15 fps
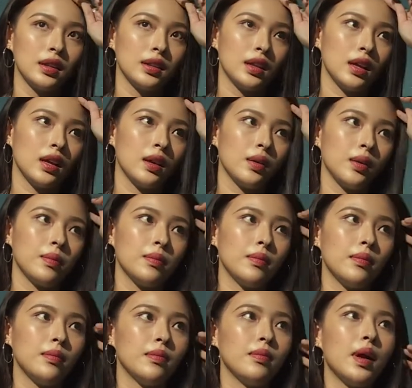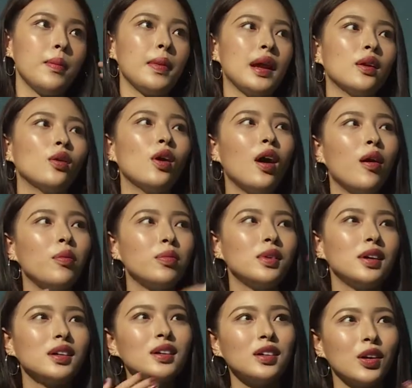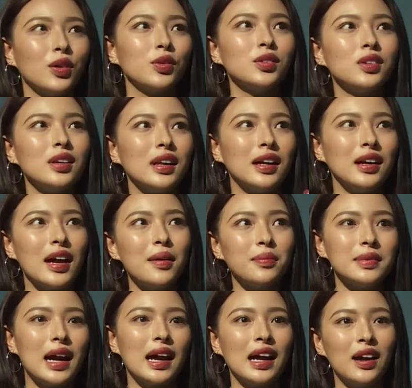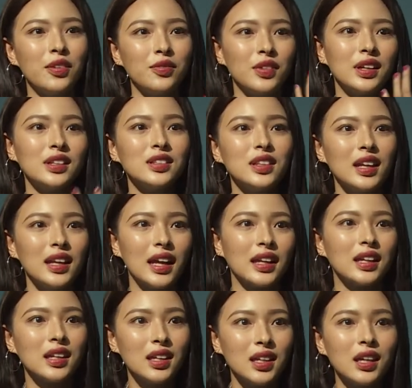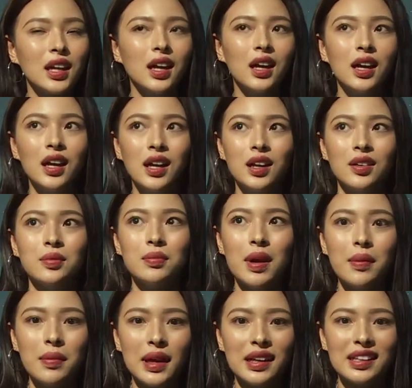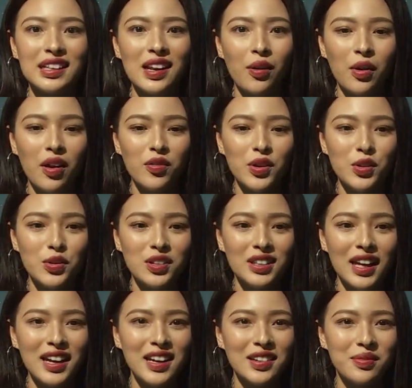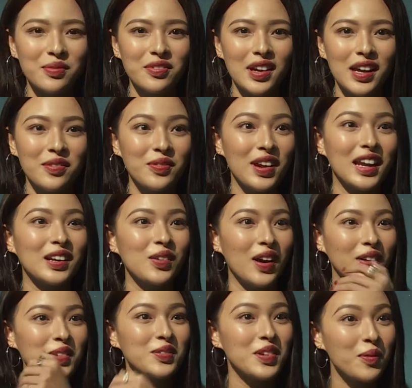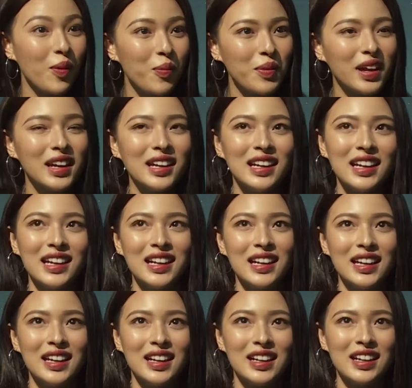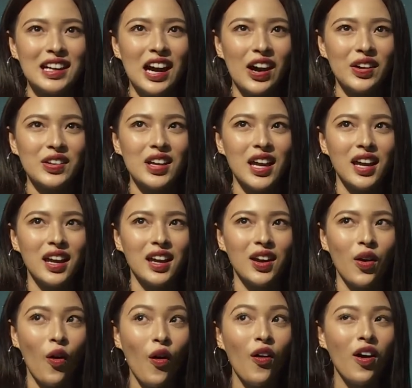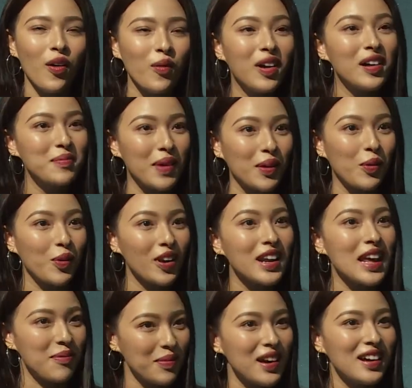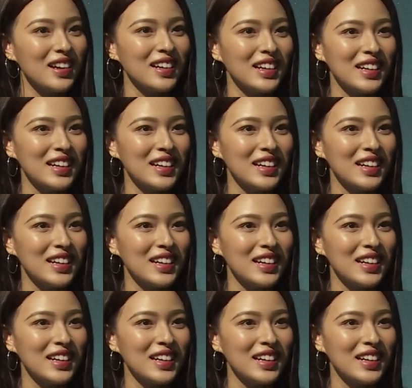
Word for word: Thì ba mẹ luôn không có kiểu như là áp đặt Hảo phải như thế này thế kia. Ba mẹ thì lâu lâu ví dụ như thấy hình event của Hảo trên Facebook đi, gọi về, ô hôm qua mặc đồ đó đẹp đó.